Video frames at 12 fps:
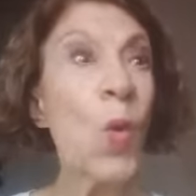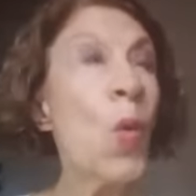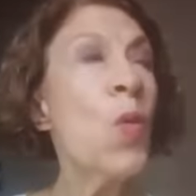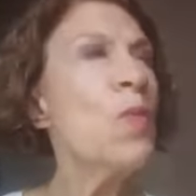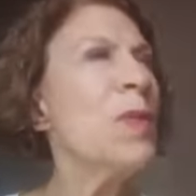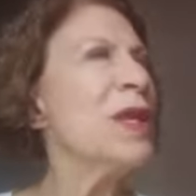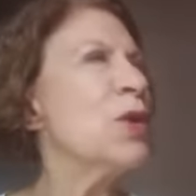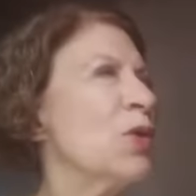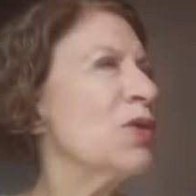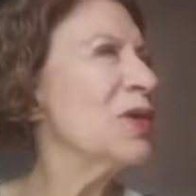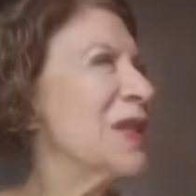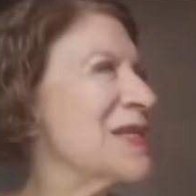un
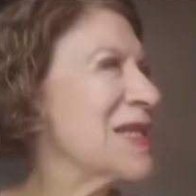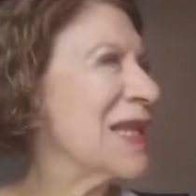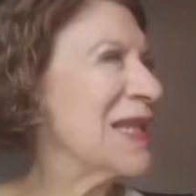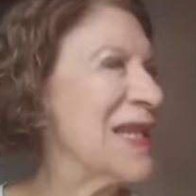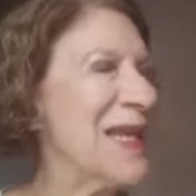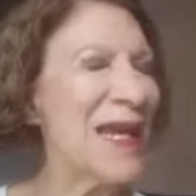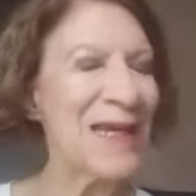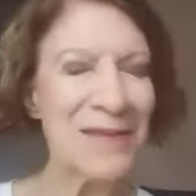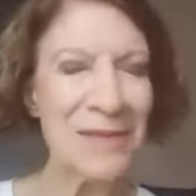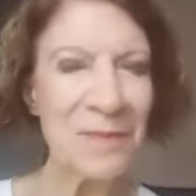millón de sandías?